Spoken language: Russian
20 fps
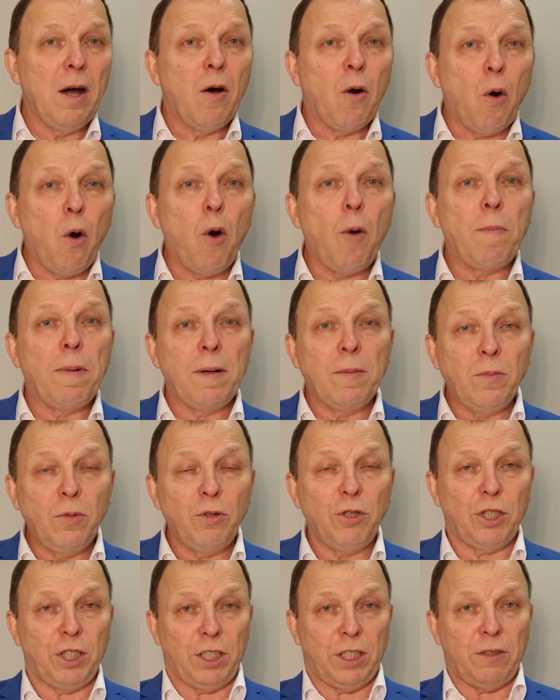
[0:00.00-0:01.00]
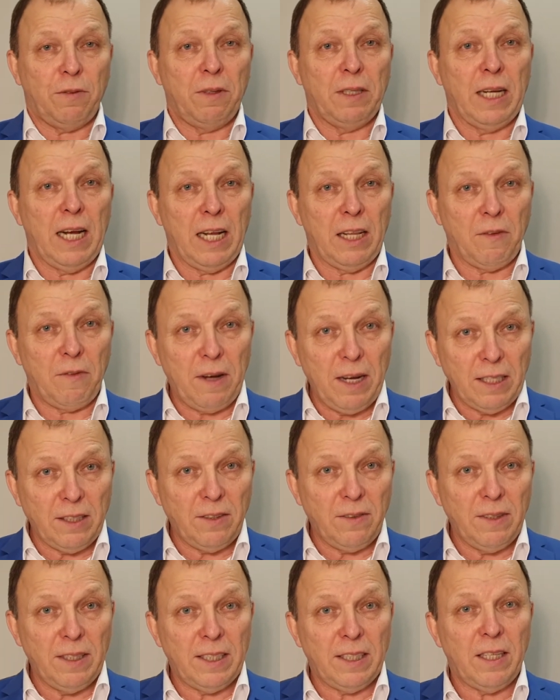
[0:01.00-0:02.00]
об имущественной
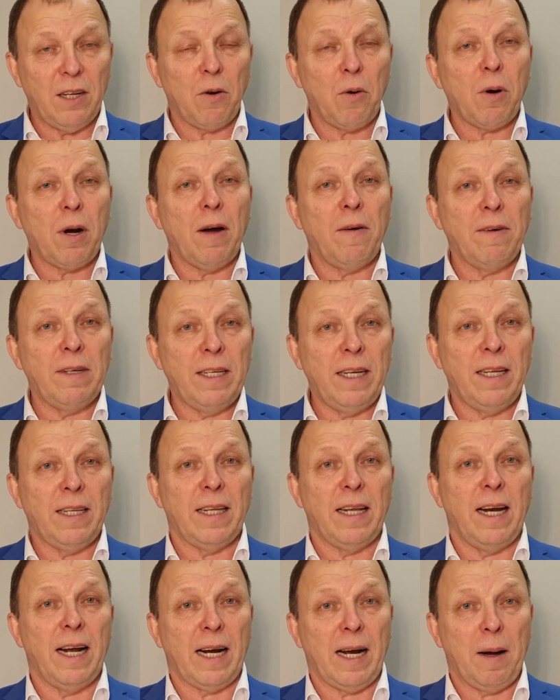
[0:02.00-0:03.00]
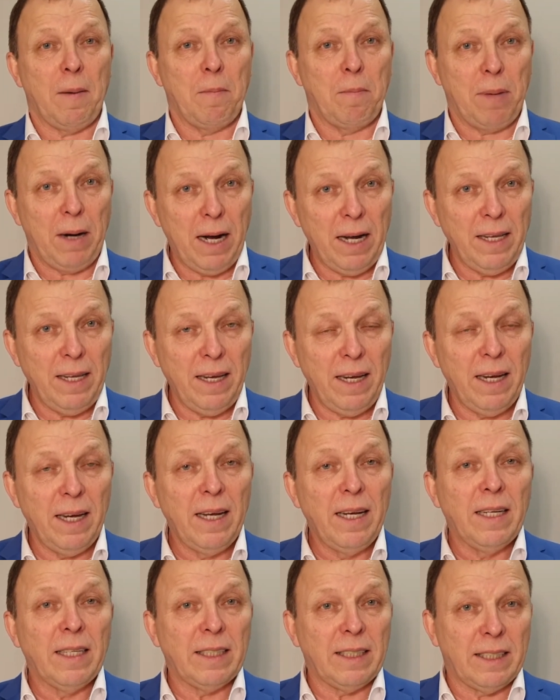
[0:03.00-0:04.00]
ответственности руководителя компании
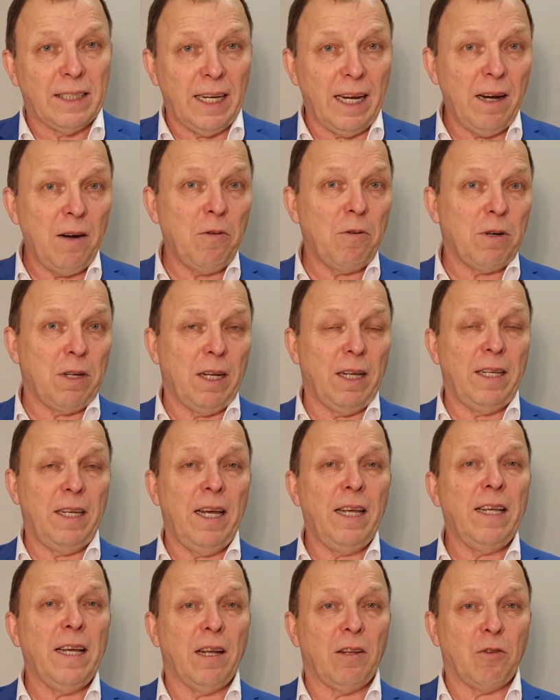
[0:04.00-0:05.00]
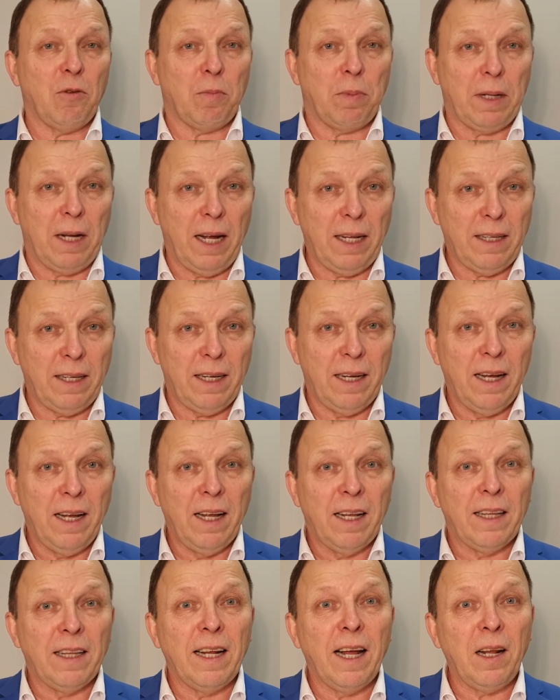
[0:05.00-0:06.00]
за уклонение от уплаты
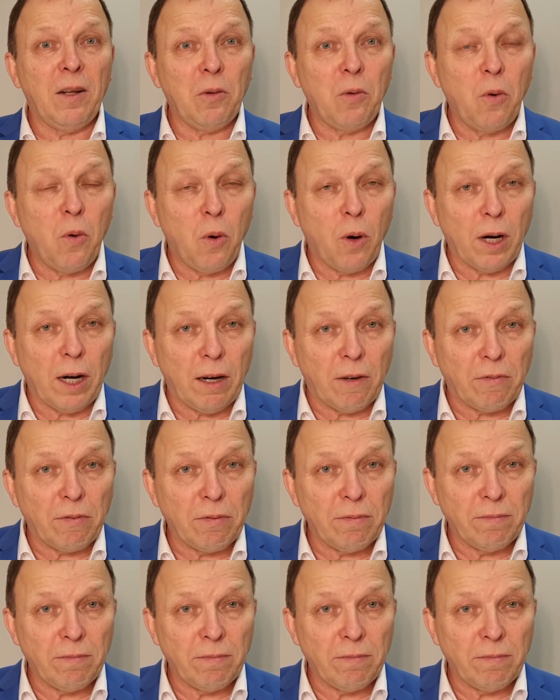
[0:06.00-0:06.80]
налогов.